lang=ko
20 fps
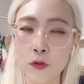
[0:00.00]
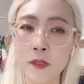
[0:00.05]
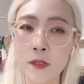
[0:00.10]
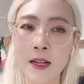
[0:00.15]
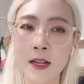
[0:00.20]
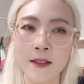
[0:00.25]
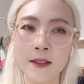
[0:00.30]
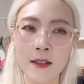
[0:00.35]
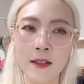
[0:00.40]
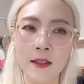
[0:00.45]

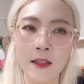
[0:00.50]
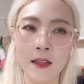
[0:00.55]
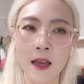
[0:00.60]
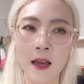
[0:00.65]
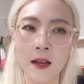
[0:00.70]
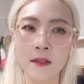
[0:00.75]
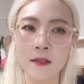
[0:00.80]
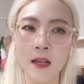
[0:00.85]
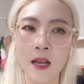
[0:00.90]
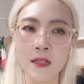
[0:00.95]
순자산이
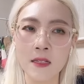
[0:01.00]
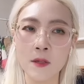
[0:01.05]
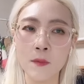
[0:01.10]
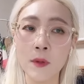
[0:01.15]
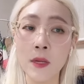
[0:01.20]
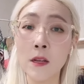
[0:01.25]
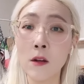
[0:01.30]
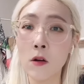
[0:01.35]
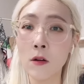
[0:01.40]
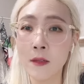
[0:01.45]
약
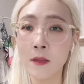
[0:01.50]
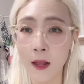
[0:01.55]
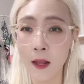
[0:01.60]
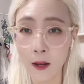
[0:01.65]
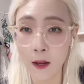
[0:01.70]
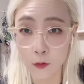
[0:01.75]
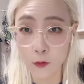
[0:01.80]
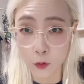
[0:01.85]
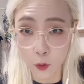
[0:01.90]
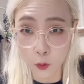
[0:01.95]
41억
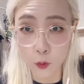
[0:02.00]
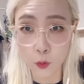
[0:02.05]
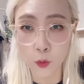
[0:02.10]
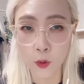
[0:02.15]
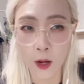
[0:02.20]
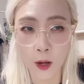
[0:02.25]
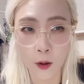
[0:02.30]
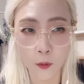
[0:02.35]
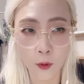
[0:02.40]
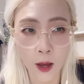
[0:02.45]
달러
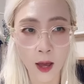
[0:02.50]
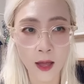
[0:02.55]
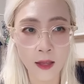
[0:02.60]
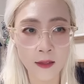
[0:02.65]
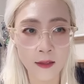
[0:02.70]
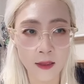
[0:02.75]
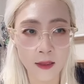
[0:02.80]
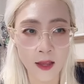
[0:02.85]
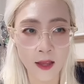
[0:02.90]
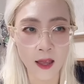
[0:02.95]
정도라고
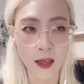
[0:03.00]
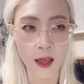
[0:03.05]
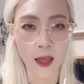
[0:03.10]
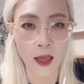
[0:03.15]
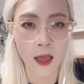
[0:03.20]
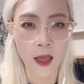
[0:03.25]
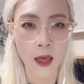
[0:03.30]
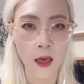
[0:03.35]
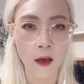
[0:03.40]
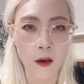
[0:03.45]

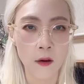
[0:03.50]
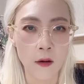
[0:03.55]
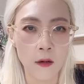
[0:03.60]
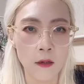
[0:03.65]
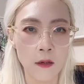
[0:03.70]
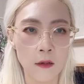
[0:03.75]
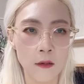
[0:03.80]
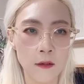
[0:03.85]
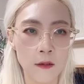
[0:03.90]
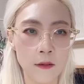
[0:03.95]
하는데
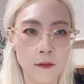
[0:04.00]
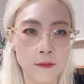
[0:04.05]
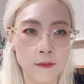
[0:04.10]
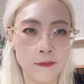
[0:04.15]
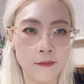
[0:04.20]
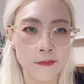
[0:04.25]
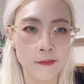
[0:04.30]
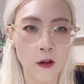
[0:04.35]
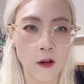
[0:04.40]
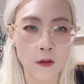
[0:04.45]

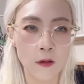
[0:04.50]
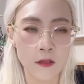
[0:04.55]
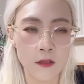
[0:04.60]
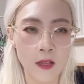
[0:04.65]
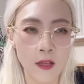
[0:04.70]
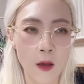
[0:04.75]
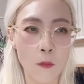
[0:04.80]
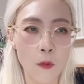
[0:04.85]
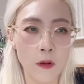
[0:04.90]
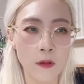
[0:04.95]
어,
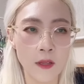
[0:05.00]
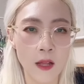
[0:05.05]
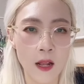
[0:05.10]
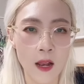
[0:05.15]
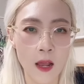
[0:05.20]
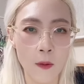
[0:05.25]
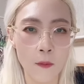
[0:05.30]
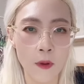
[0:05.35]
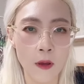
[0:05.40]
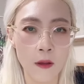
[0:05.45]
거기서 3억
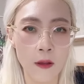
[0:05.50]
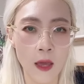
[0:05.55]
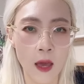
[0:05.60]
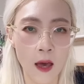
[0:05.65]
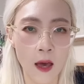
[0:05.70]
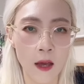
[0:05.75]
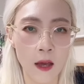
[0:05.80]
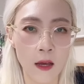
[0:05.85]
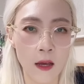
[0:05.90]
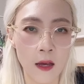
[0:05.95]
달러면
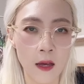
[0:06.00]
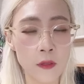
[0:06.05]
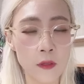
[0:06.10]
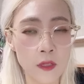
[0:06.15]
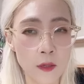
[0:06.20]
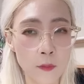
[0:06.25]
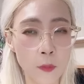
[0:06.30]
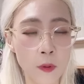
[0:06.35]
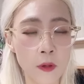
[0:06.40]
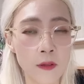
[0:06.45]
약
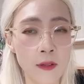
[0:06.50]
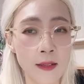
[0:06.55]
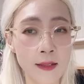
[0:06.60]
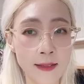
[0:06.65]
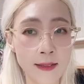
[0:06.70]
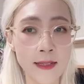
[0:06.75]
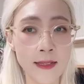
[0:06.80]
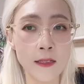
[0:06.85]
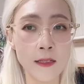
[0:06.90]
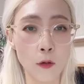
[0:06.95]

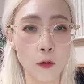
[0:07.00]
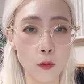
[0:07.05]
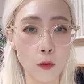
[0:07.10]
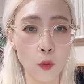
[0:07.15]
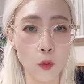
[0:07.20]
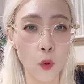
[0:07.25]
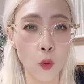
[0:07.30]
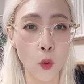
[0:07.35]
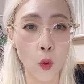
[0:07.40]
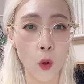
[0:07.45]
7%
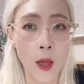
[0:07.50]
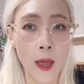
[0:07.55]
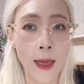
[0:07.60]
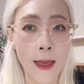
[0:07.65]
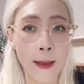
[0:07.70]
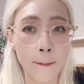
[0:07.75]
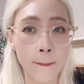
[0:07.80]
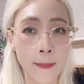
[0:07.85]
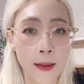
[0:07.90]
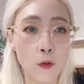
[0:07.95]
정도
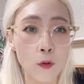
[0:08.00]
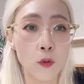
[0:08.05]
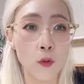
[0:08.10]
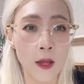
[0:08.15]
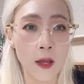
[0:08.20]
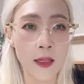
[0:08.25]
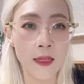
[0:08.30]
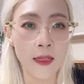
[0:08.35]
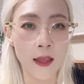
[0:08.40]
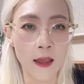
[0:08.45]

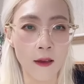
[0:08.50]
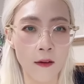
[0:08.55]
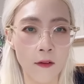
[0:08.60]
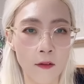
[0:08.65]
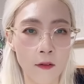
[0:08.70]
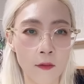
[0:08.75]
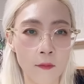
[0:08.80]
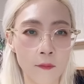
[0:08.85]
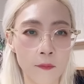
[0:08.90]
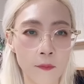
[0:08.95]
매도를
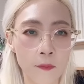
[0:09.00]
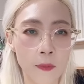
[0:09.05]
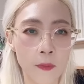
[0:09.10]
했네요.